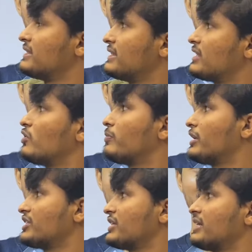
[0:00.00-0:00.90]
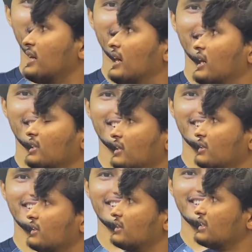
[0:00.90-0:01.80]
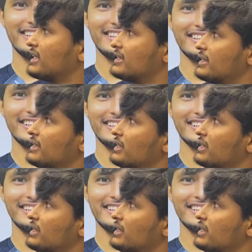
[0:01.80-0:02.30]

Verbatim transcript: সিকিউর পাশ আলাদা ঠিক আছে